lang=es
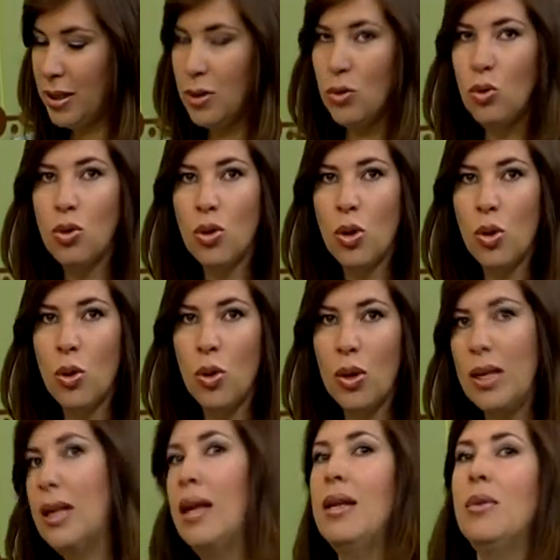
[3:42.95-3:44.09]
y uso
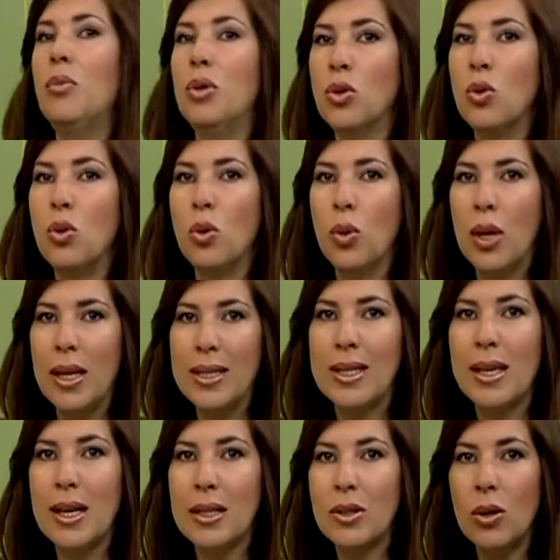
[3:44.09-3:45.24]
la lipoescultura, en
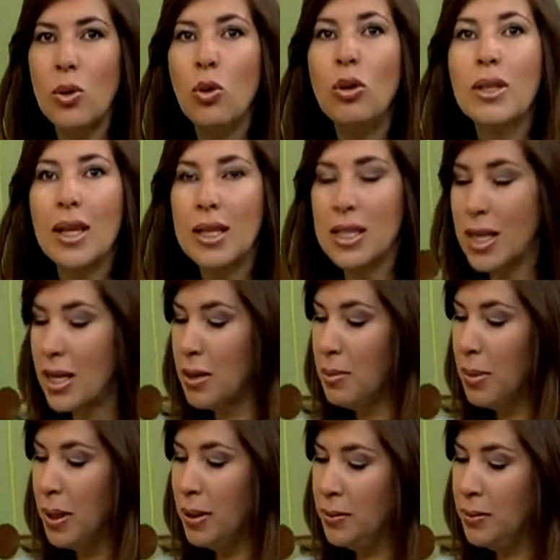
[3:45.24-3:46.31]
este caso el Ultra Shade,